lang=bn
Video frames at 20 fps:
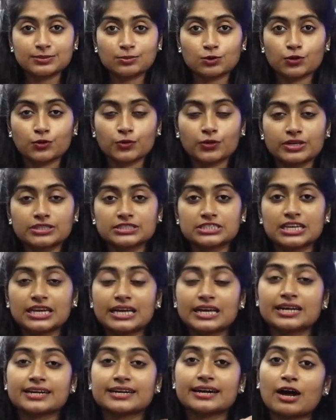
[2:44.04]
কিবোর্ড রয়েছে
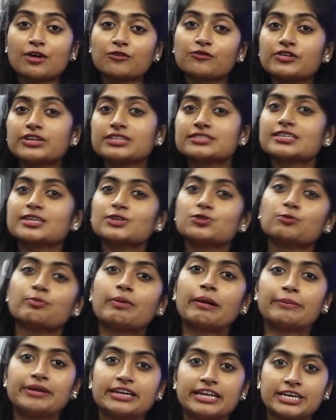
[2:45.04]
গ্রাফিক্স কিন্তু
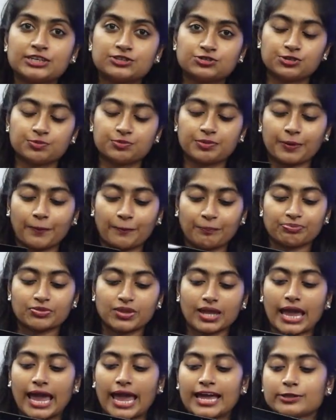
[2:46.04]
পাবেন এইট জিবি
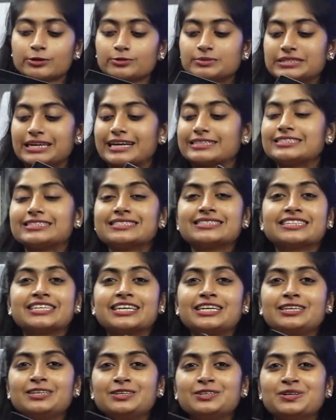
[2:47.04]
একদম টাচ
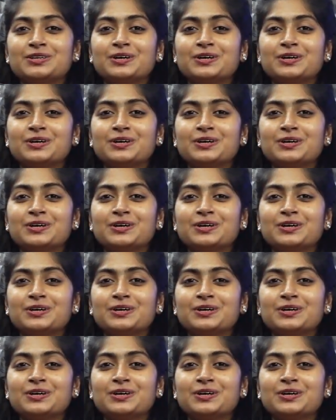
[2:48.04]
স্ক্রিন